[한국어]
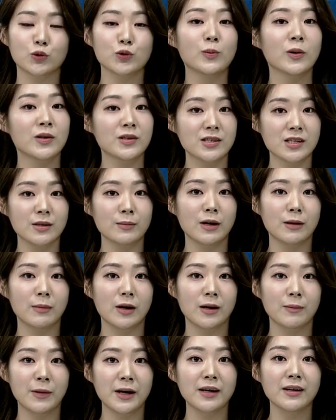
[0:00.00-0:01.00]
두 번째
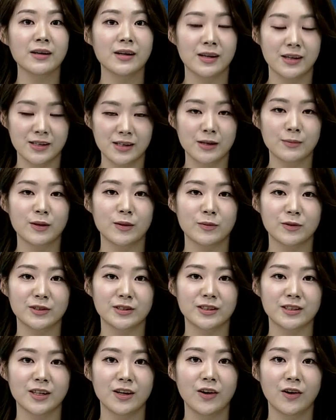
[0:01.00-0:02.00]
말말말
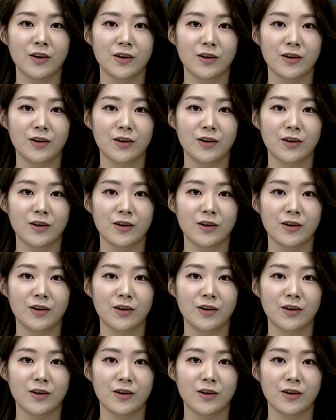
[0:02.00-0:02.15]
살펴보시죠.